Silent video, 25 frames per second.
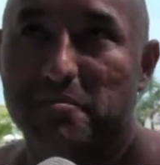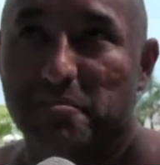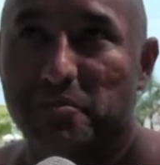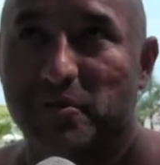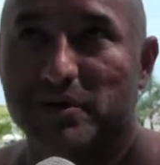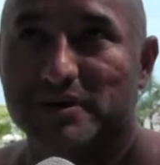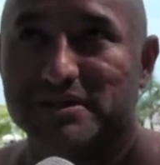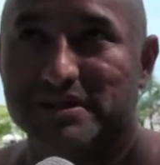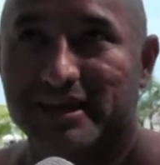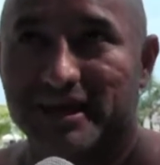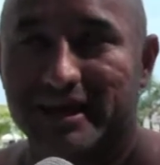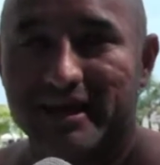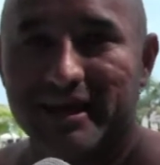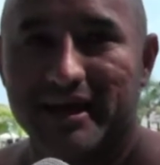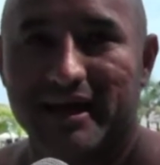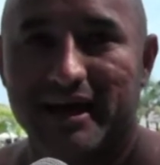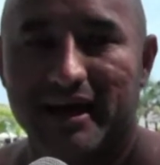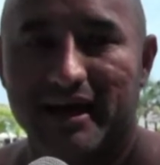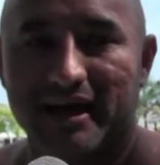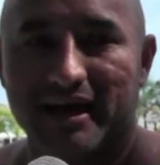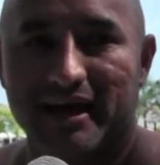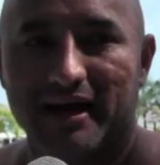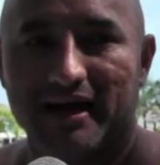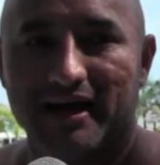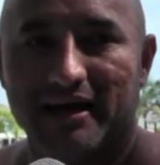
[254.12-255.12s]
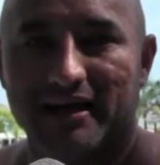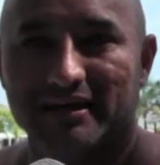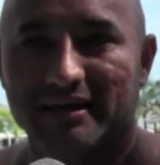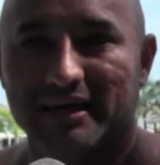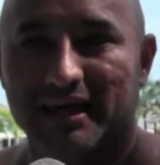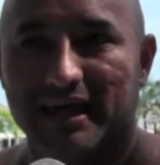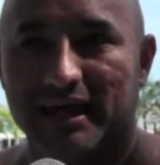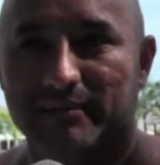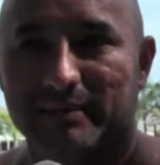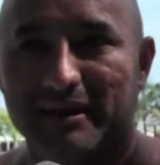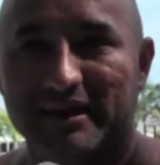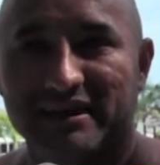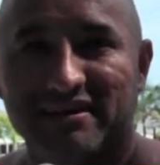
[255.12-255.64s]
pues sería
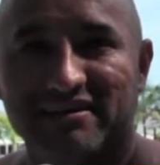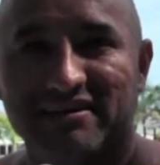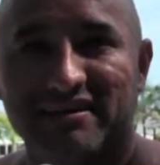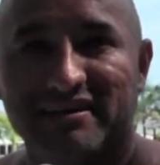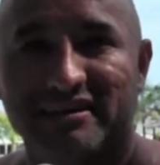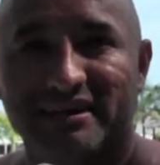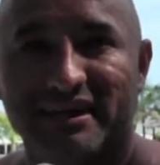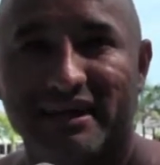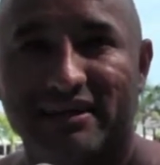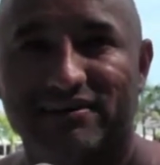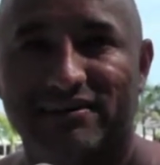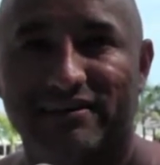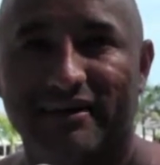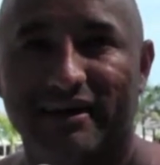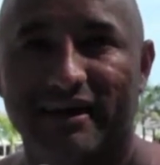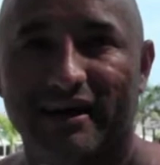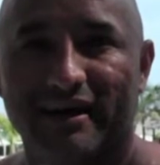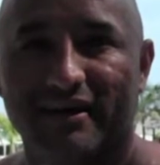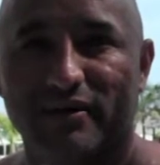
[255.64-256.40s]
nada más de sentarse